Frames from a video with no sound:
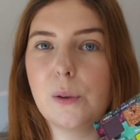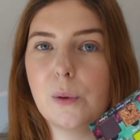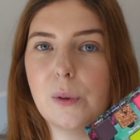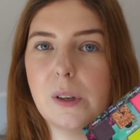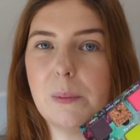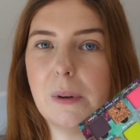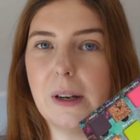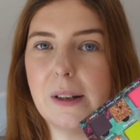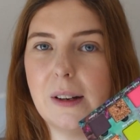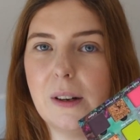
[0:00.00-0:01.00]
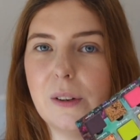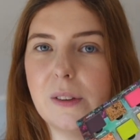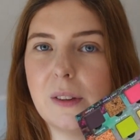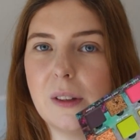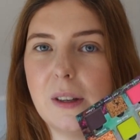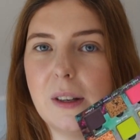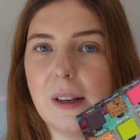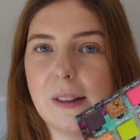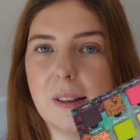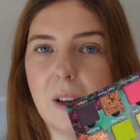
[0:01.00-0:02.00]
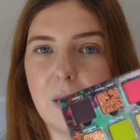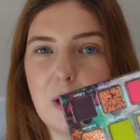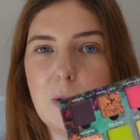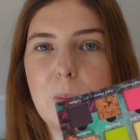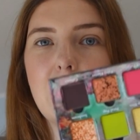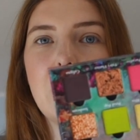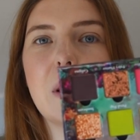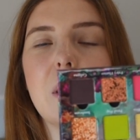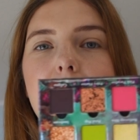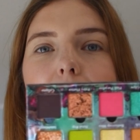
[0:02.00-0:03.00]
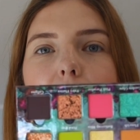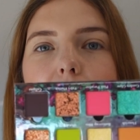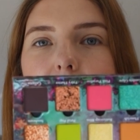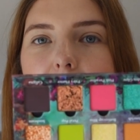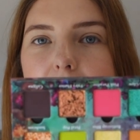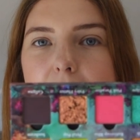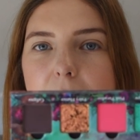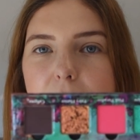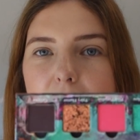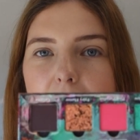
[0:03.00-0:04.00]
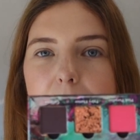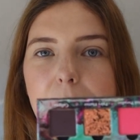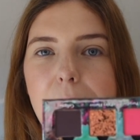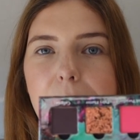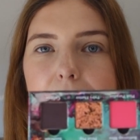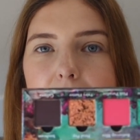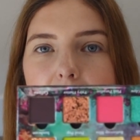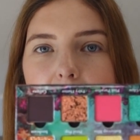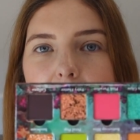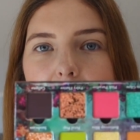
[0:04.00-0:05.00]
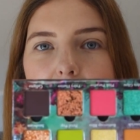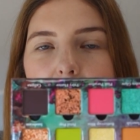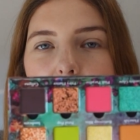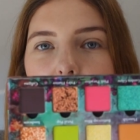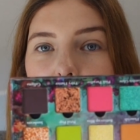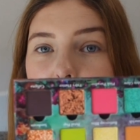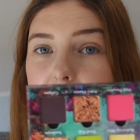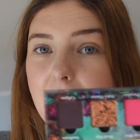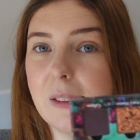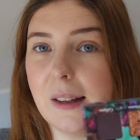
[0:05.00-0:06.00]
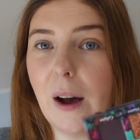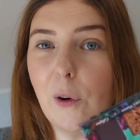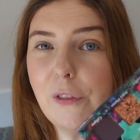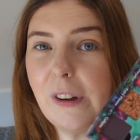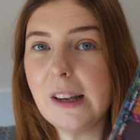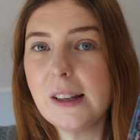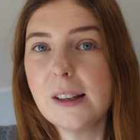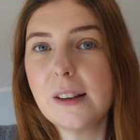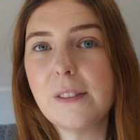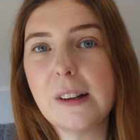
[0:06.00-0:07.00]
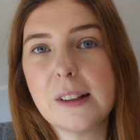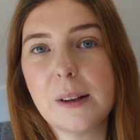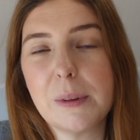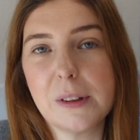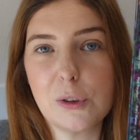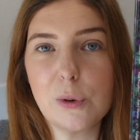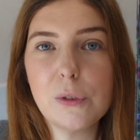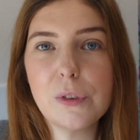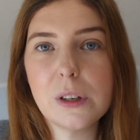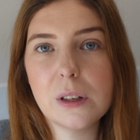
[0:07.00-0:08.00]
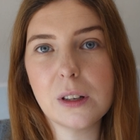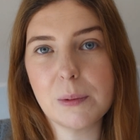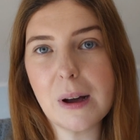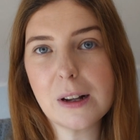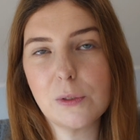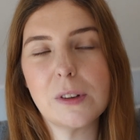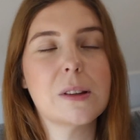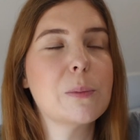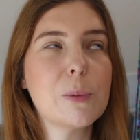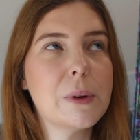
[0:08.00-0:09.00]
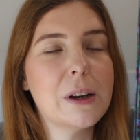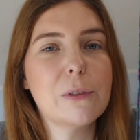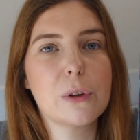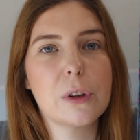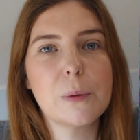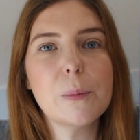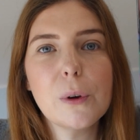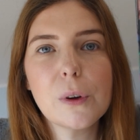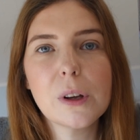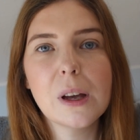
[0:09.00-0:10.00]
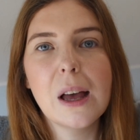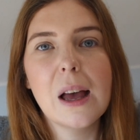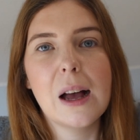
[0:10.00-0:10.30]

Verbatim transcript: So sieht die Palette aus. Hier hat sie einen Spiegel und da sind die Farben. Sie ist sehr auffällig, was ich aber sehr schön finde. Ich mag sowas, das muss man halt wirklich mögen.